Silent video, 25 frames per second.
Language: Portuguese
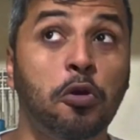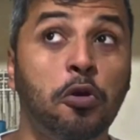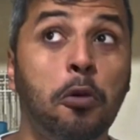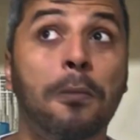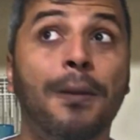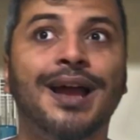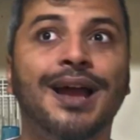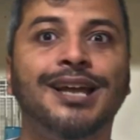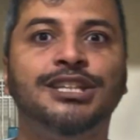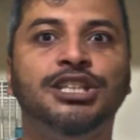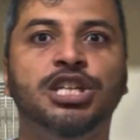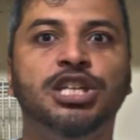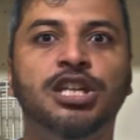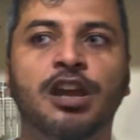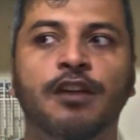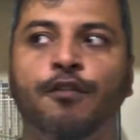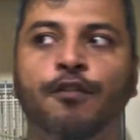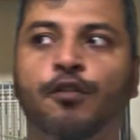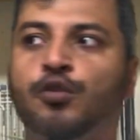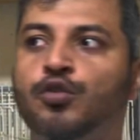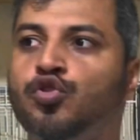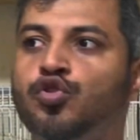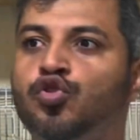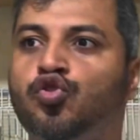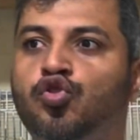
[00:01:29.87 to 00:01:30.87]
que o magia
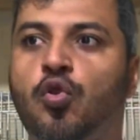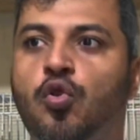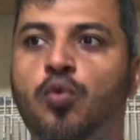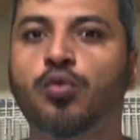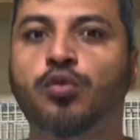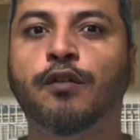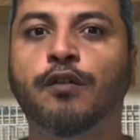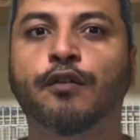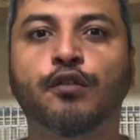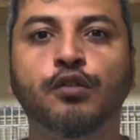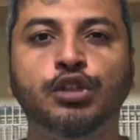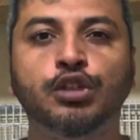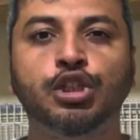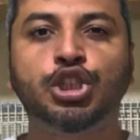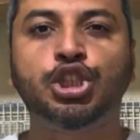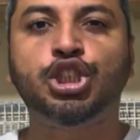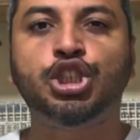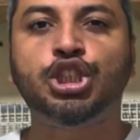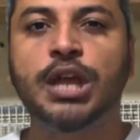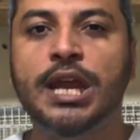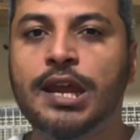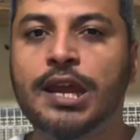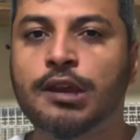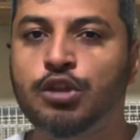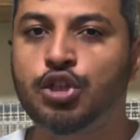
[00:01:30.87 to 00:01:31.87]
ficou solto, ficou
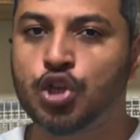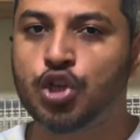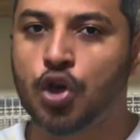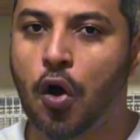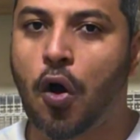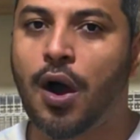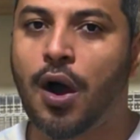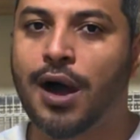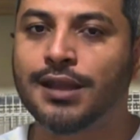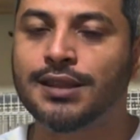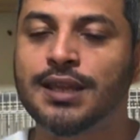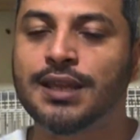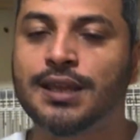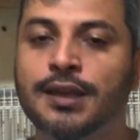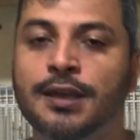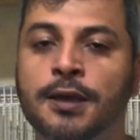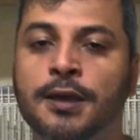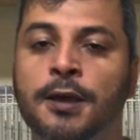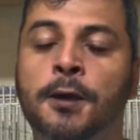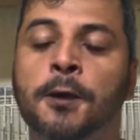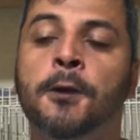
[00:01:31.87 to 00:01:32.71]
cheio de ordem.